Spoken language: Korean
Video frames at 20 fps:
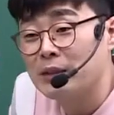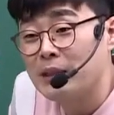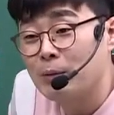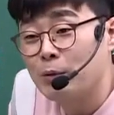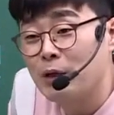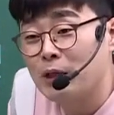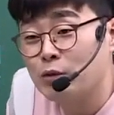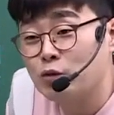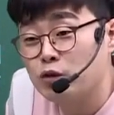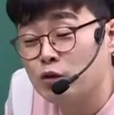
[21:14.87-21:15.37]

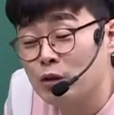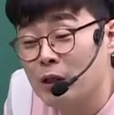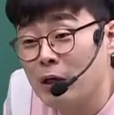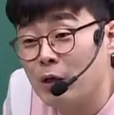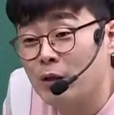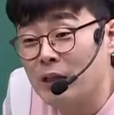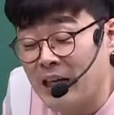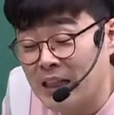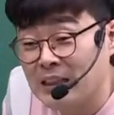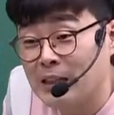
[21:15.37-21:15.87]
세모가 중요한
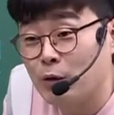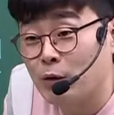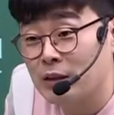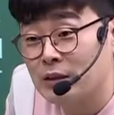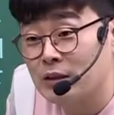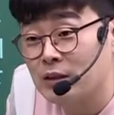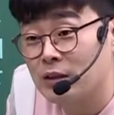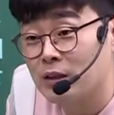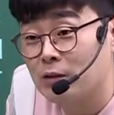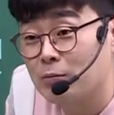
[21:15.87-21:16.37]
건 아니라고
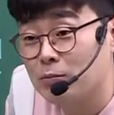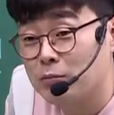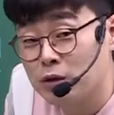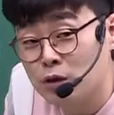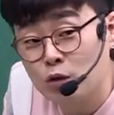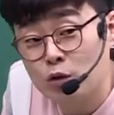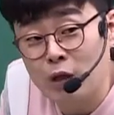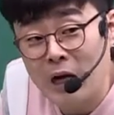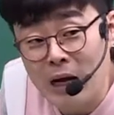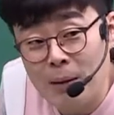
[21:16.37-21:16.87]
했어.
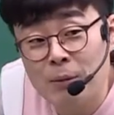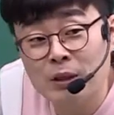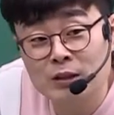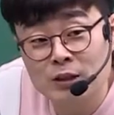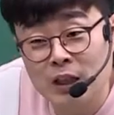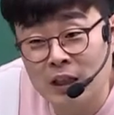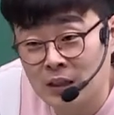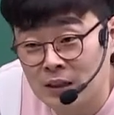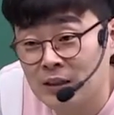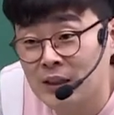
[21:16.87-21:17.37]
분류하면서
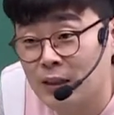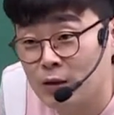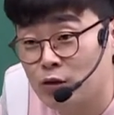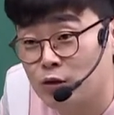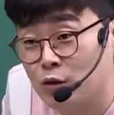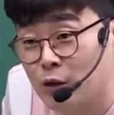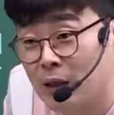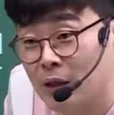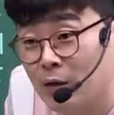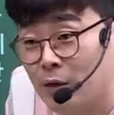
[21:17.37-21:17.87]
읽는 게
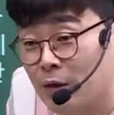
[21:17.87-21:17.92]
중요한